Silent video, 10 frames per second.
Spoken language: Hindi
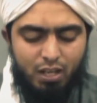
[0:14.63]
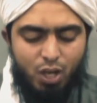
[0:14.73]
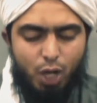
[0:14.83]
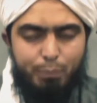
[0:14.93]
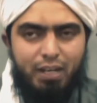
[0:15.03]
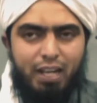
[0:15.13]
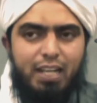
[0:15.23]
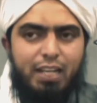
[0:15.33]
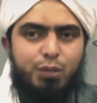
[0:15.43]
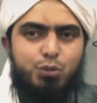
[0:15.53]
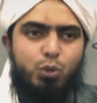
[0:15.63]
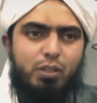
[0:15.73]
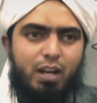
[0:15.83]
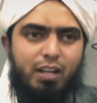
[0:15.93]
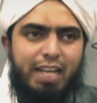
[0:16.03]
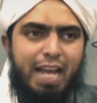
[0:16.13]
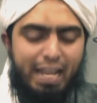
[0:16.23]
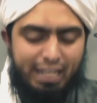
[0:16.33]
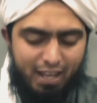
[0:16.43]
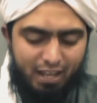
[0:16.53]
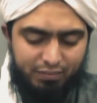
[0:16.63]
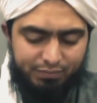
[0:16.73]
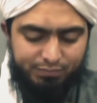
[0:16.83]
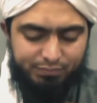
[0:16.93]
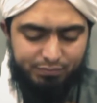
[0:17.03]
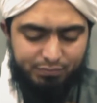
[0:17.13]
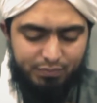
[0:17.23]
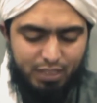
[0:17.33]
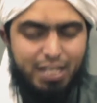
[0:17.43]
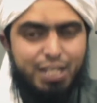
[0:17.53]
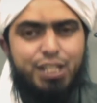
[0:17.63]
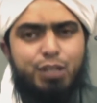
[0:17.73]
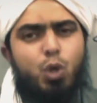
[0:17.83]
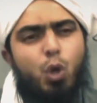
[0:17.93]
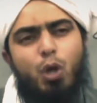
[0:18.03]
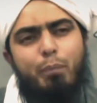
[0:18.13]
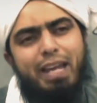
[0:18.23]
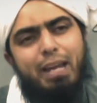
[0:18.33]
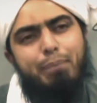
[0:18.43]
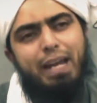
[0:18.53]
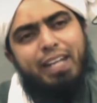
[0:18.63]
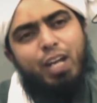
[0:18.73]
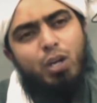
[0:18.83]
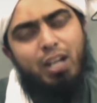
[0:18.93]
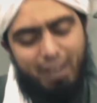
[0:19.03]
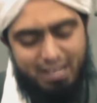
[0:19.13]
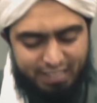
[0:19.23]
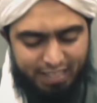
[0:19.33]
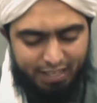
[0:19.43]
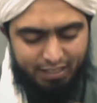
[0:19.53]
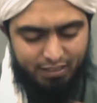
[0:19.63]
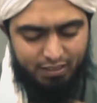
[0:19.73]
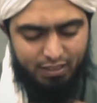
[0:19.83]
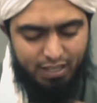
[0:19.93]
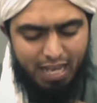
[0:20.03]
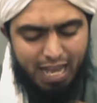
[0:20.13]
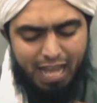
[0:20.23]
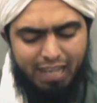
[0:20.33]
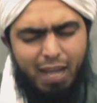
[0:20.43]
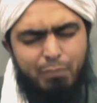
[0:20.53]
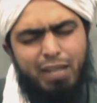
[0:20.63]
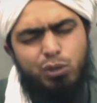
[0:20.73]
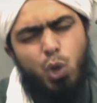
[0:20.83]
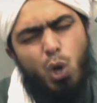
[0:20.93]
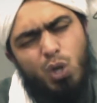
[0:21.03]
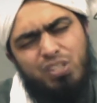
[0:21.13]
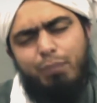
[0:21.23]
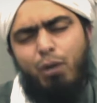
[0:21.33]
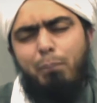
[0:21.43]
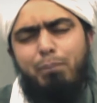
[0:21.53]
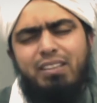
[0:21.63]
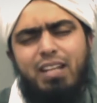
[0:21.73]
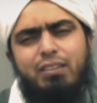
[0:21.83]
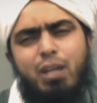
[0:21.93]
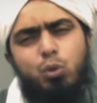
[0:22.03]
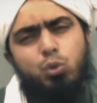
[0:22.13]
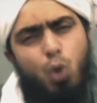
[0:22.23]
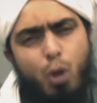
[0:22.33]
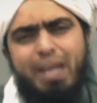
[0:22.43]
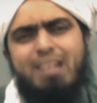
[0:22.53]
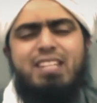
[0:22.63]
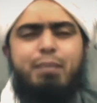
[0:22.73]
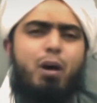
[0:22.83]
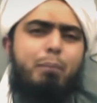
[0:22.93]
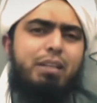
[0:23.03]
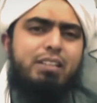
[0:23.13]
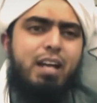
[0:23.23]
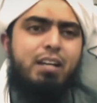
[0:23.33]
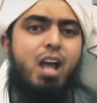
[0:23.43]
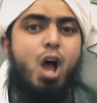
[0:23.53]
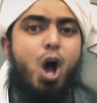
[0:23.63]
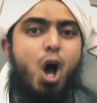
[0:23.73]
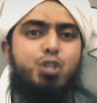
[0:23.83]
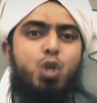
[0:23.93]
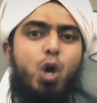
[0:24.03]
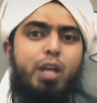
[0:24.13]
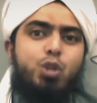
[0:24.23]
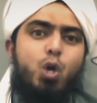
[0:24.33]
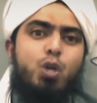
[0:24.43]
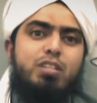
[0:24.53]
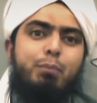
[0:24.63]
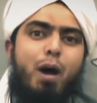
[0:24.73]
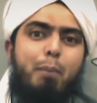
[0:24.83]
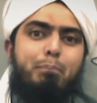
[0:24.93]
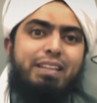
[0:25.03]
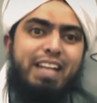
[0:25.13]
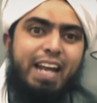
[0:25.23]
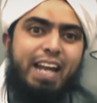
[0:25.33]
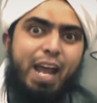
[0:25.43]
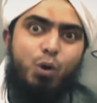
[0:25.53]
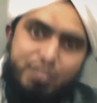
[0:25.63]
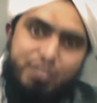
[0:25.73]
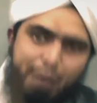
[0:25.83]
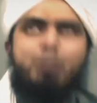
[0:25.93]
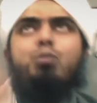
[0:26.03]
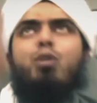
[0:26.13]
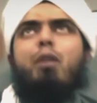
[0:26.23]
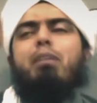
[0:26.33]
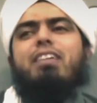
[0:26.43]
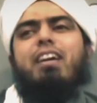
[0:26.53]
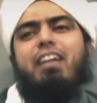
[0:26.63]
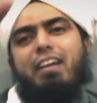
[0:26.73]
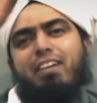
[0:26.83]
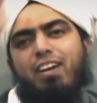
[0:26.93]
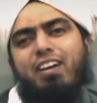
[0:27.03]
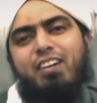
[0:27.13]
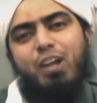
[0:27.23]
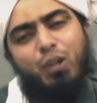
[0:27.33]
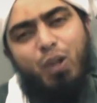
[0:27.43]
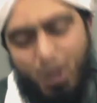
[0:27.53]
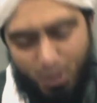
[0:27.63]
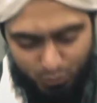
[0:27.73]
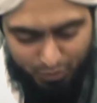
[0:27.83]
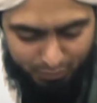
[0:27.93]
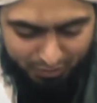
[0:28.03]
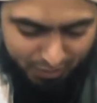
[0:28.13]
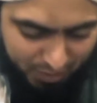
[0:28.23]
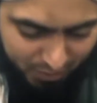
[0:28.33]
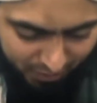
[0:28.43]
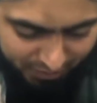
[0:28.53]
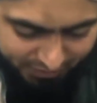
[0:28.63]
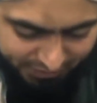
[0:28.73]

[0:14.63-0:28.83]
और फिर अल्लाह के हजूर कहा कि अल्लाह ये दोनों मेरे बेटे और नवासे हैं अल्लाह मैं इन दोनों से मोहब्बत करता हूं तू भी इनसे मोहब्बत कर और जो इन दोनों से मोहब्बत करे उनसे भी तू मोहब्बत कर अल्लाह अल्लाह अकबर कबीर